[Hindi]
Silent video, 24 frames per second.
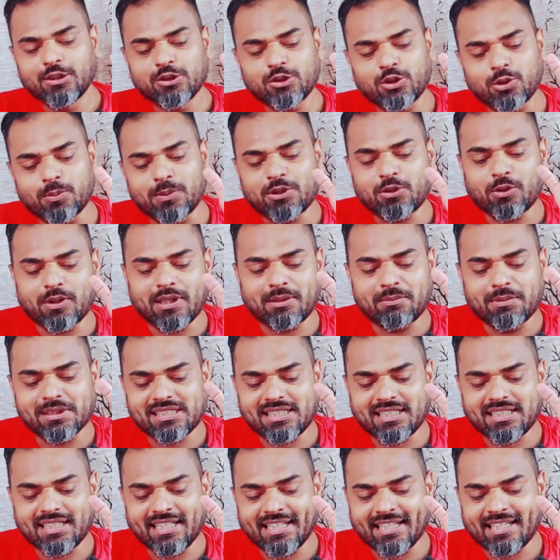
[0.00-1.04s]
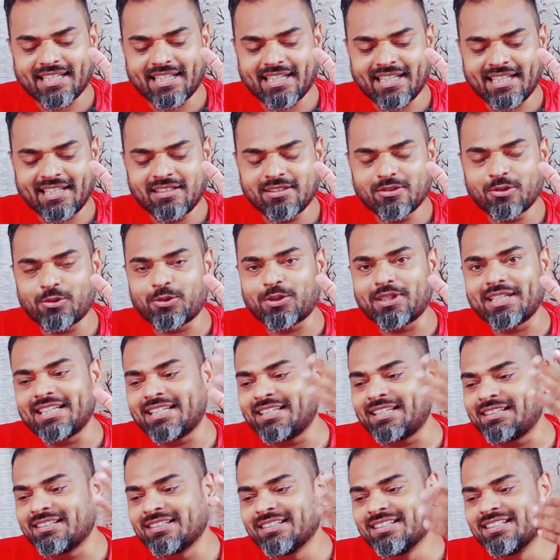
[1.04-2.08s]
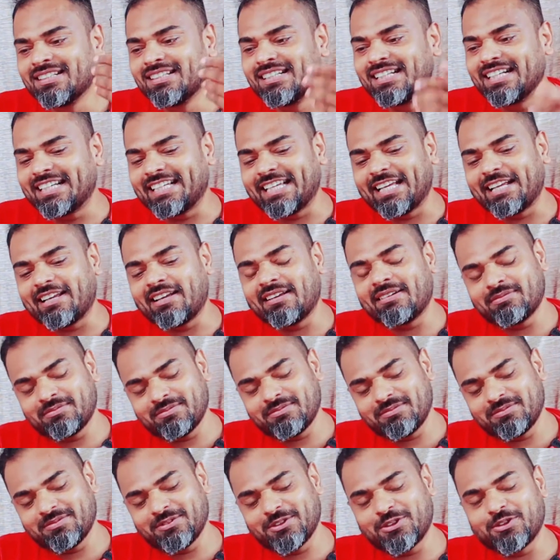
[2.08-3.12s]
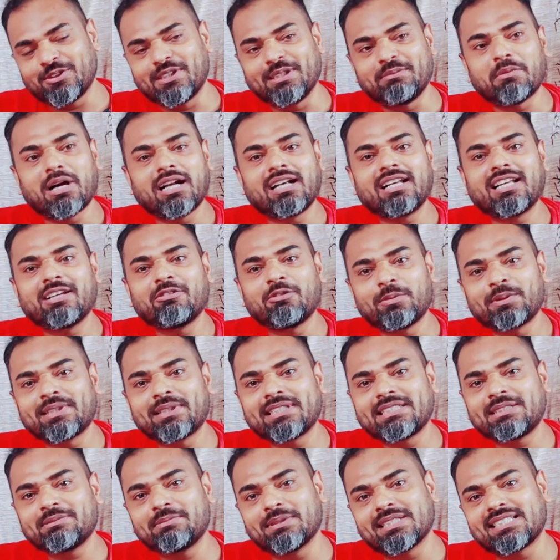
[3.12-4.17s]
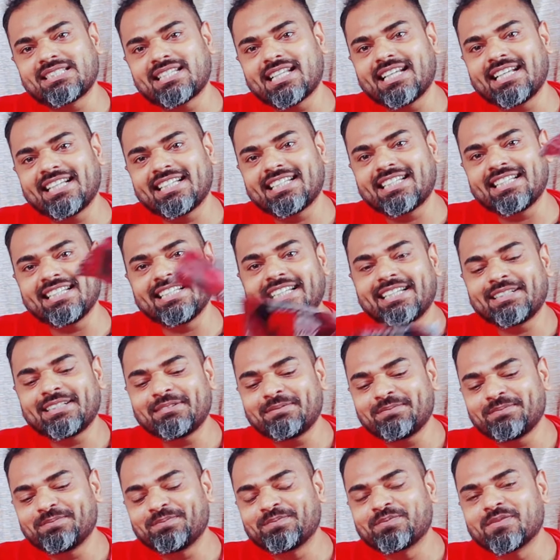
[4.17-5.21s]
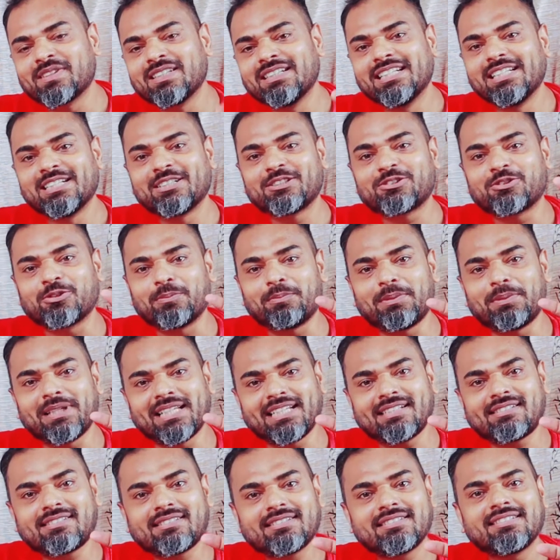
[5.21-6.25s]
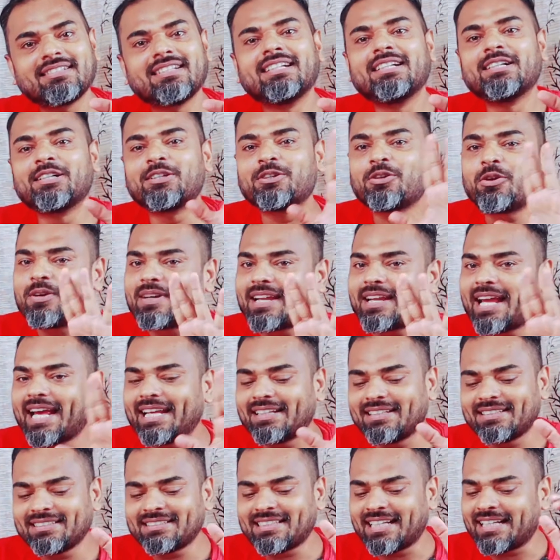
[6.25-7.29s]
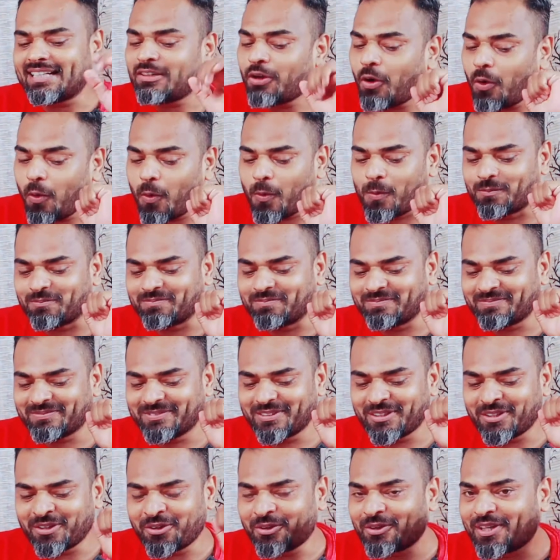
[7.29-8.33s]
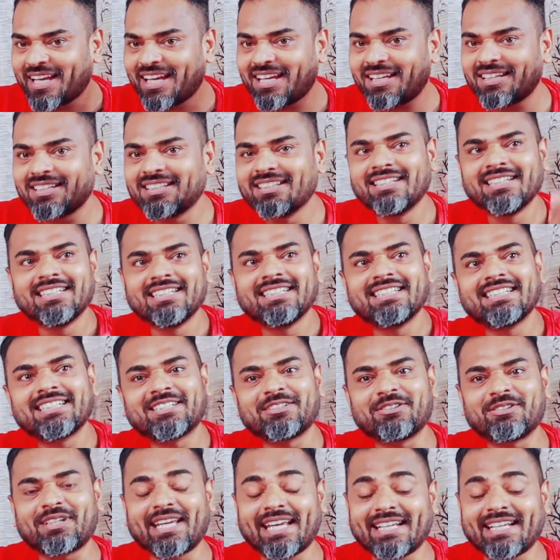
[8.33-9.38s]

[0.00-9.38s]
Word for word: जो भी छोटे बच्चे देख रहे हैं और ये ये जो डिमांड है वो भी किसी बच्चे ने की है सो प्लीज डोंट आई दिस एट होम ओके क्योंकि